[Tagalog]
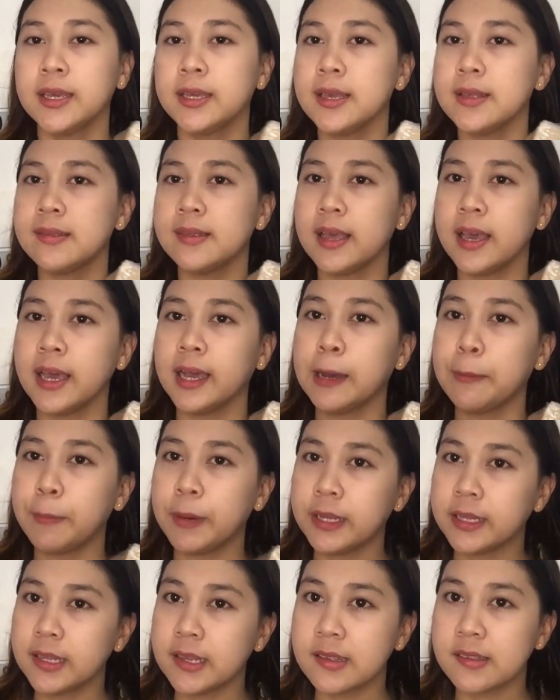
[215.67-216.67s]
Kasi
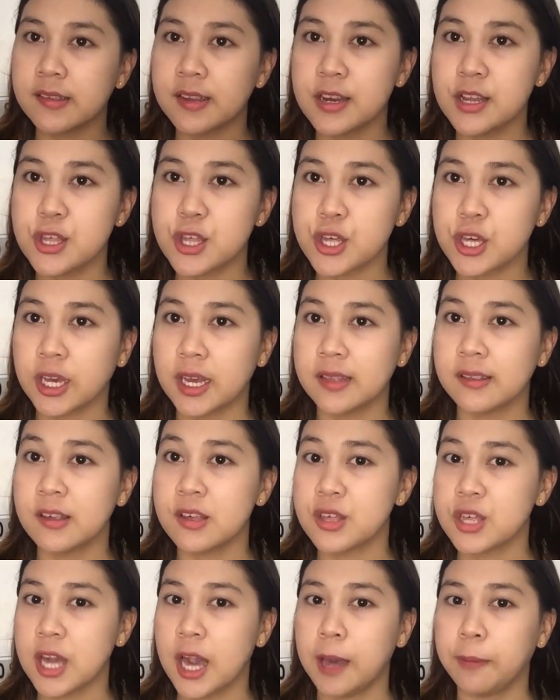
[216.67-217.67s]
kapag nag-search ka
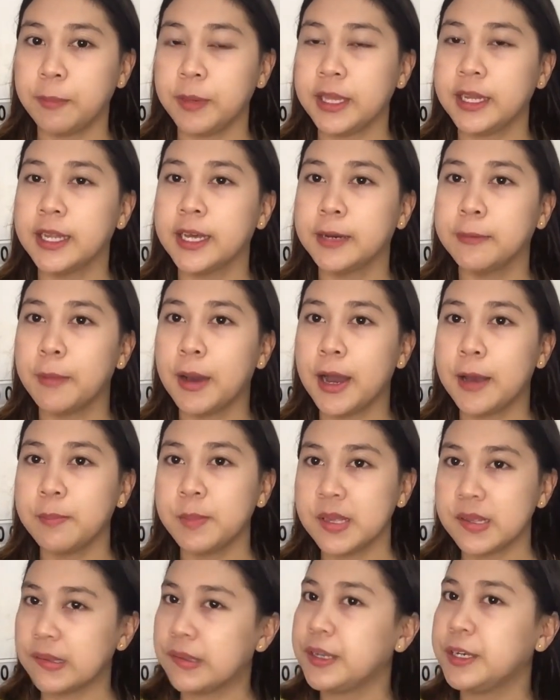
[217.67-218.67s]
sa Shopee ng mga
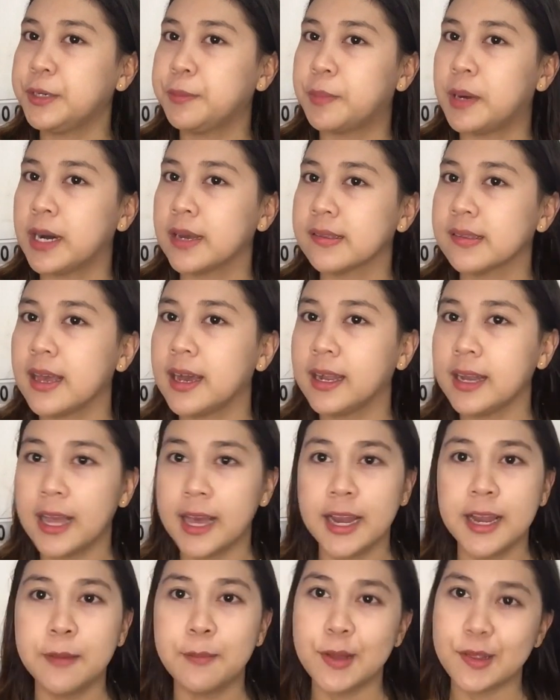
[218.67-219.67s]
mystery box, ang
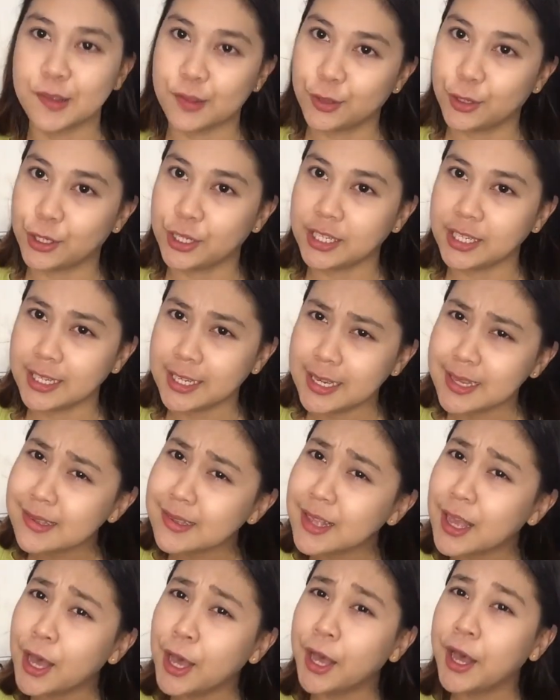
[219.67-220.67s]
lalabas doon
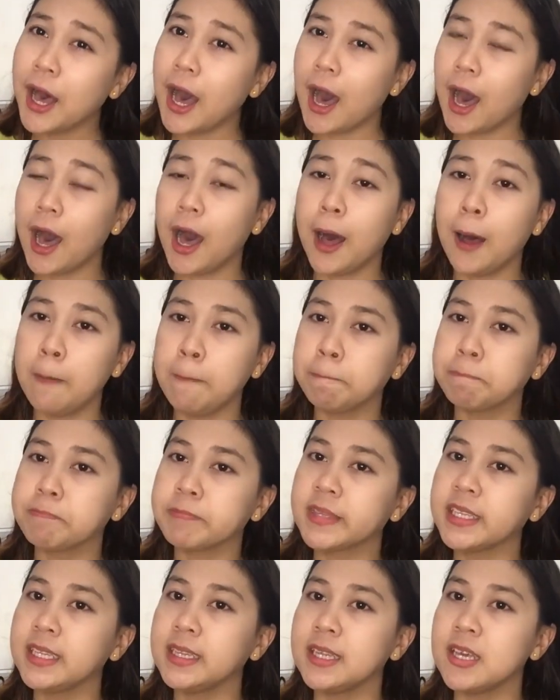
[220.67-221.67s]
is
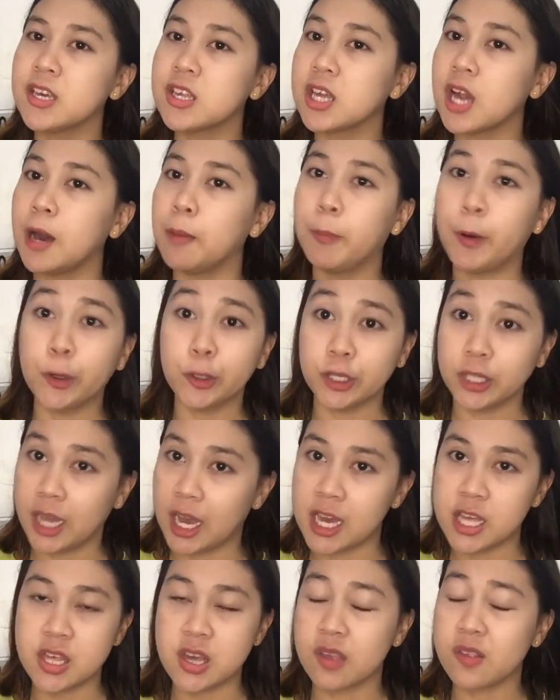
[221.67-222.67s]
um, hindi siya about
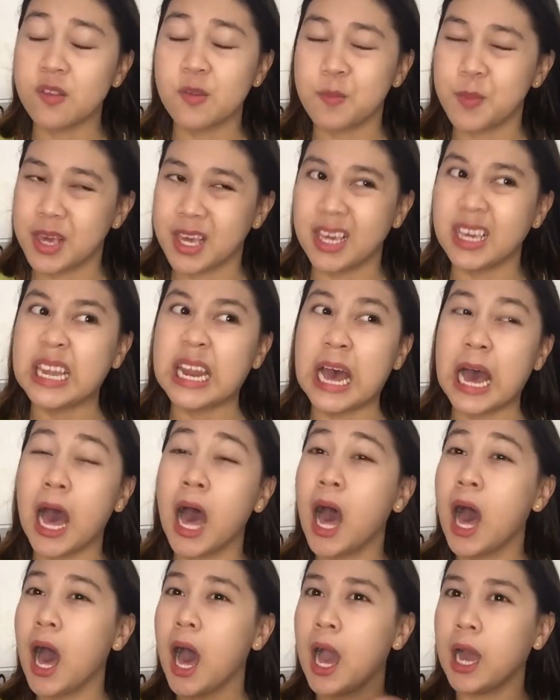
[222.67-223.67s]
gadgets,
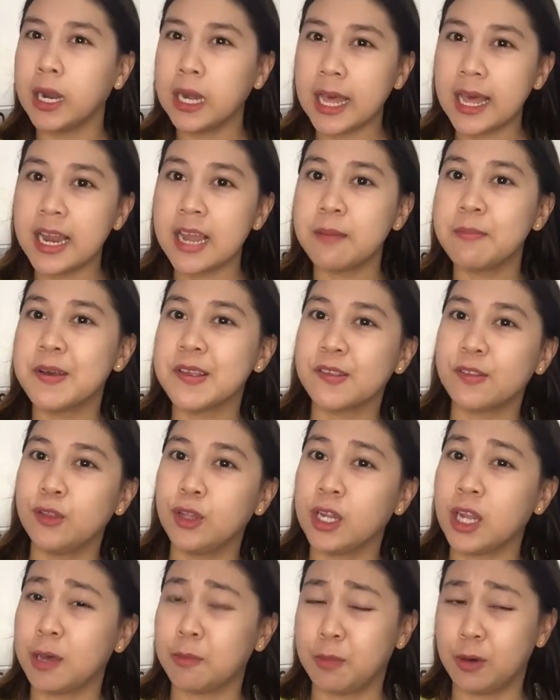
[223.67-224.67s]
bihira. Ang lalabas
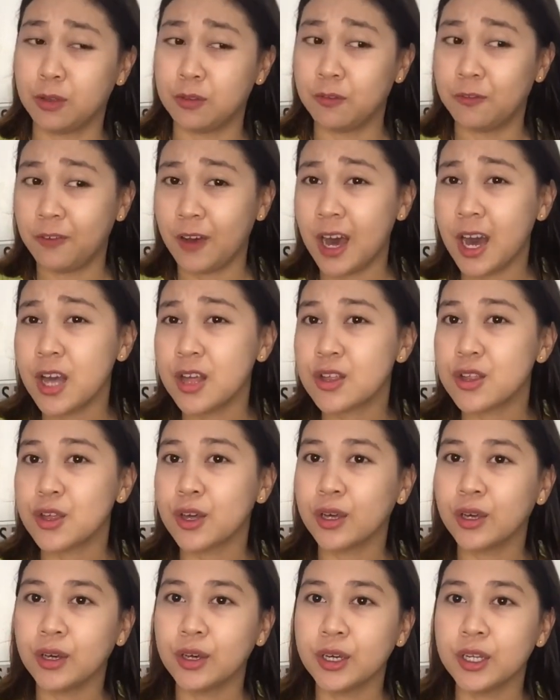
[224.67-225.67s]
dun about
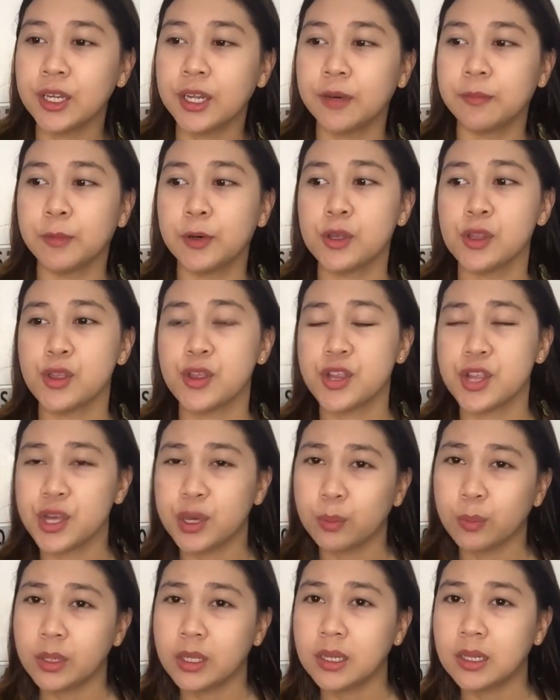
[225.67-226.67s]
fashion, about
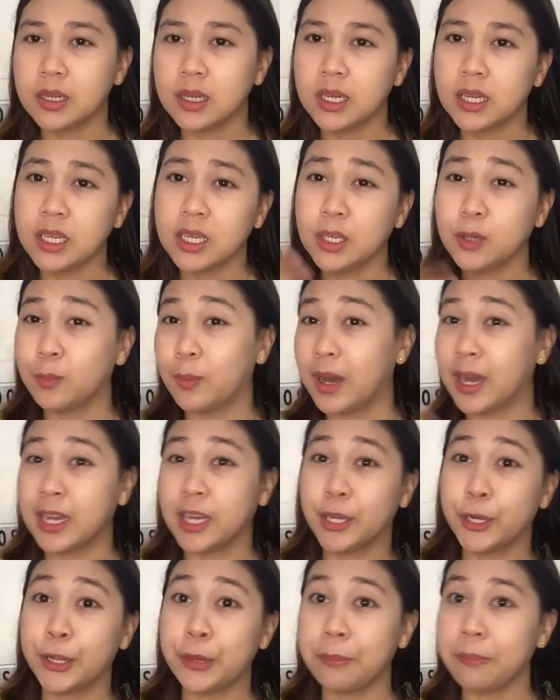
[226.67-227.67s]
jewelry, yung
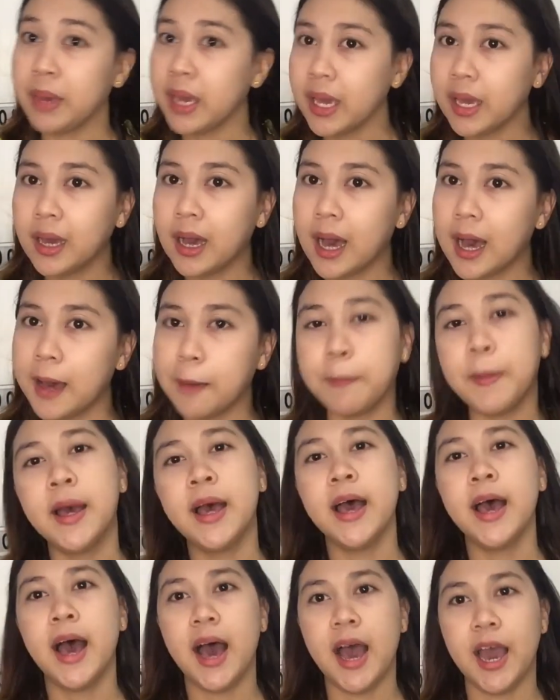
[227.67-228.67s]
mga ganun, makeup,
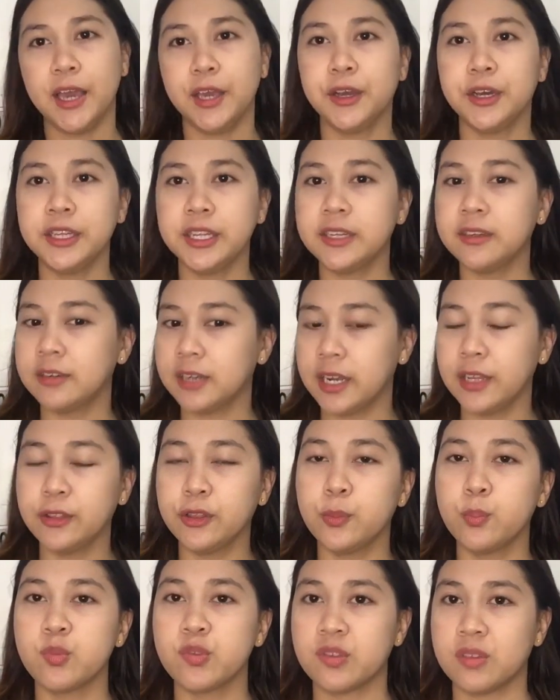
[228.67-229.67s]
ayun, and
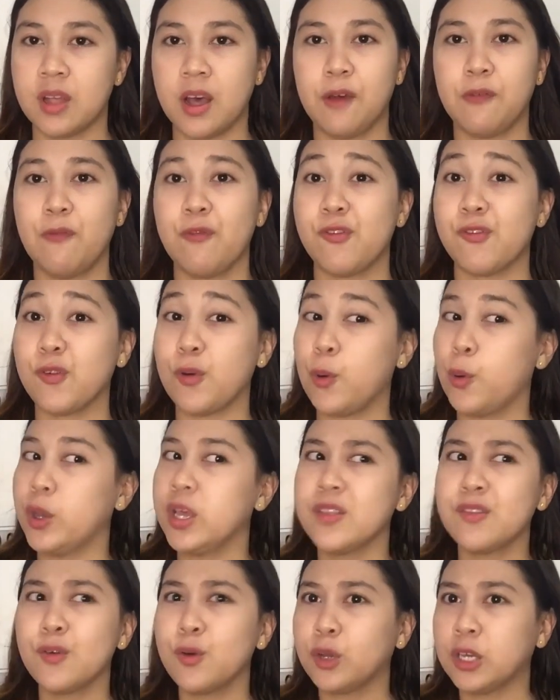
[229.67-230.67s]
random stuff. So,
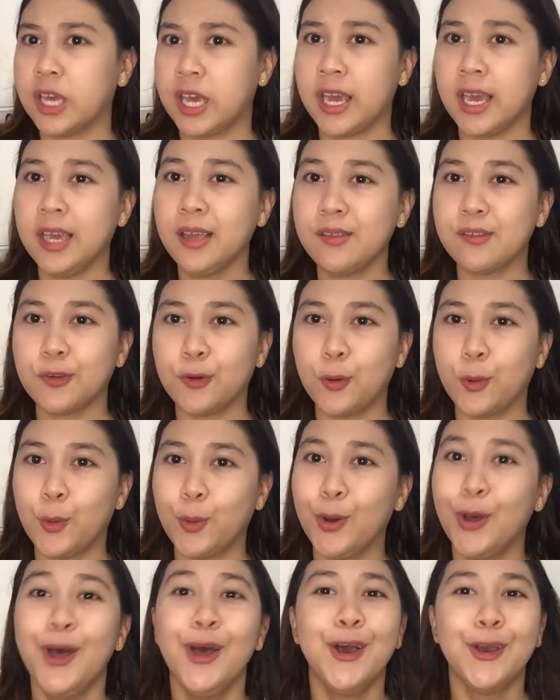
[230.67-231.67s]
it's okay.
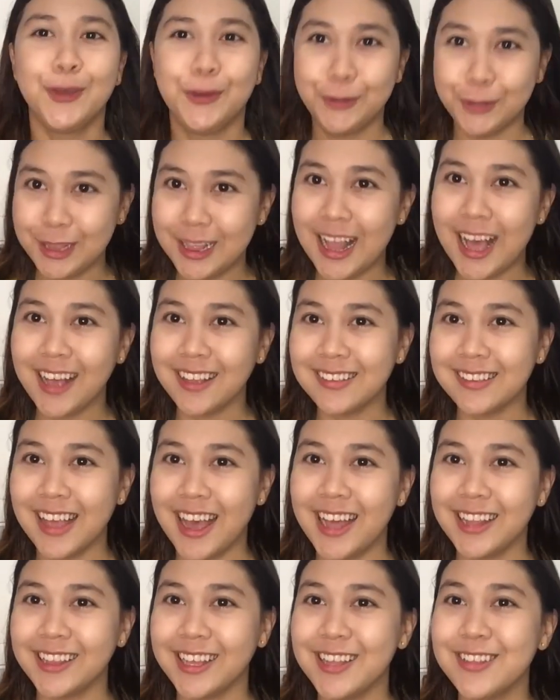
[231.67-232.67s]
So, good luck
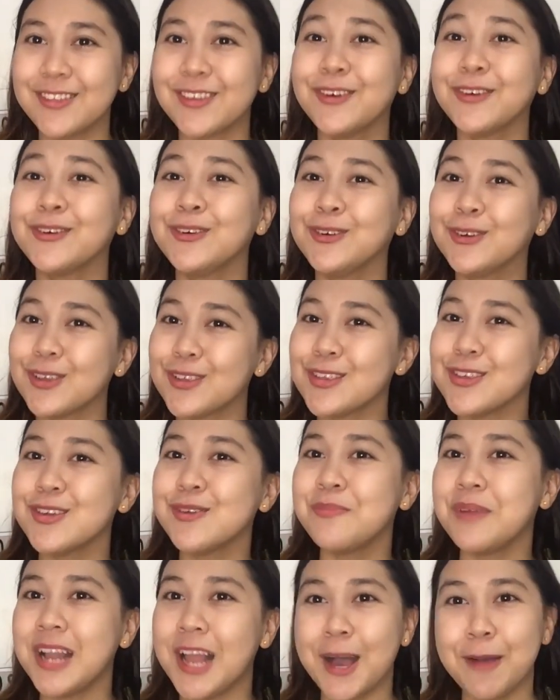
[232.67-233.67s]
sa atin. So, kung gusto
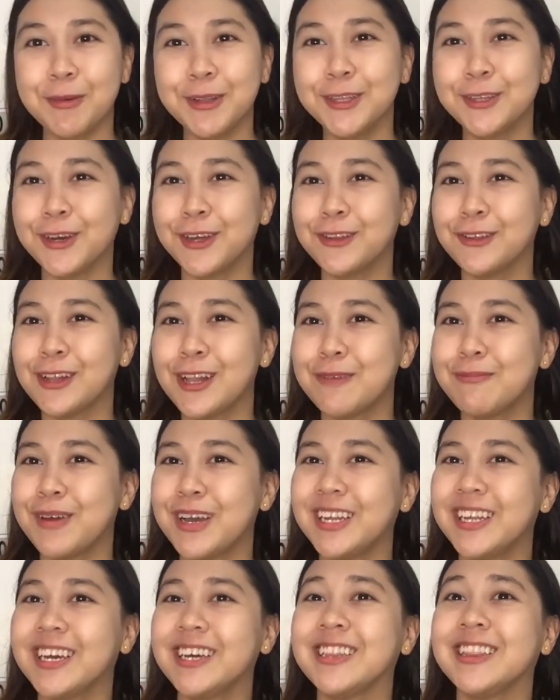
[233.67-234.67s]
nyo malaman ko nung
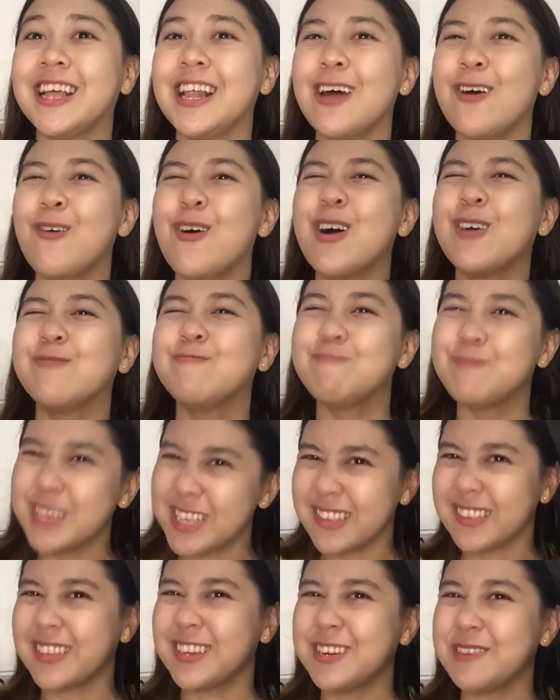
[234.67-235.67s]
naman ng dalawang
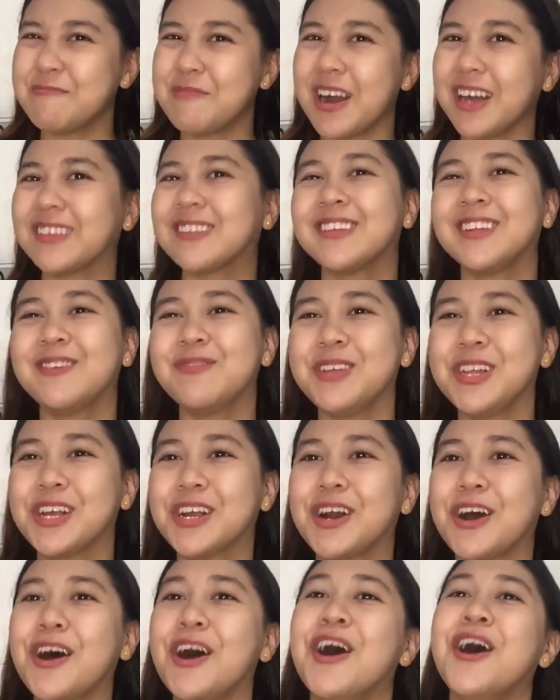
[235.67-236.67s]
mystery box na
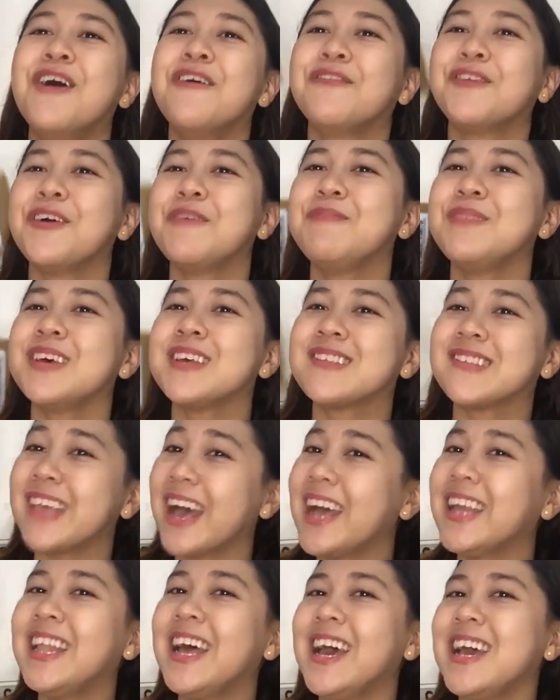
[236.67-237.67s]
nabili ko from
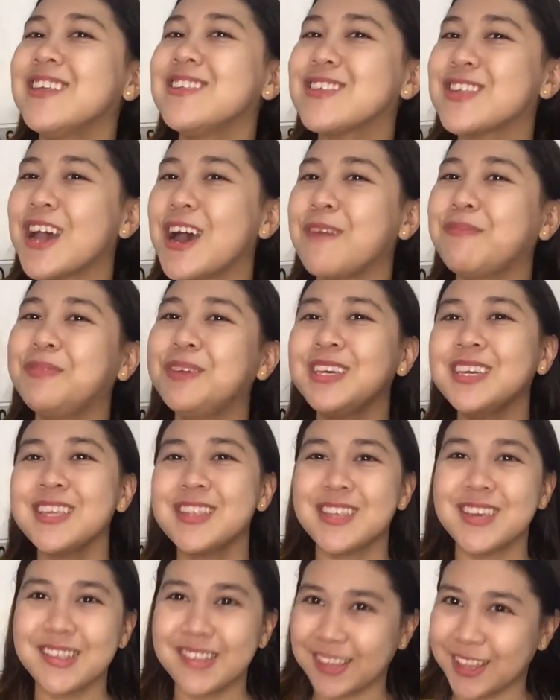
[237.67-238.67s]
Lazada and Shopee,
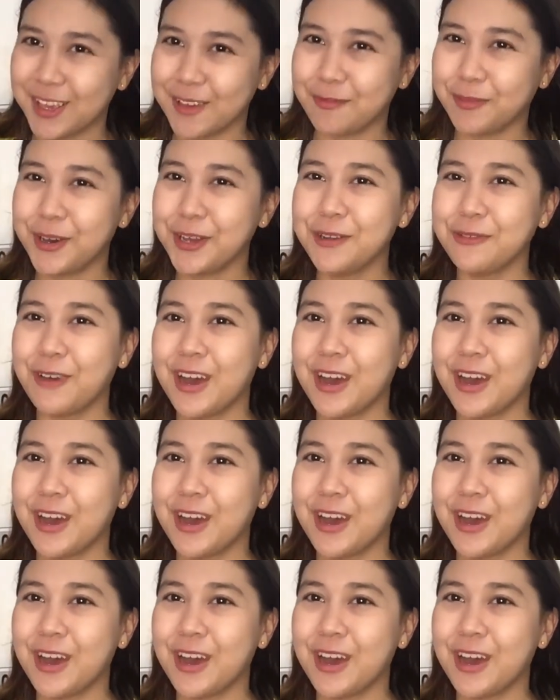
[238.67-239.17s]
just keep on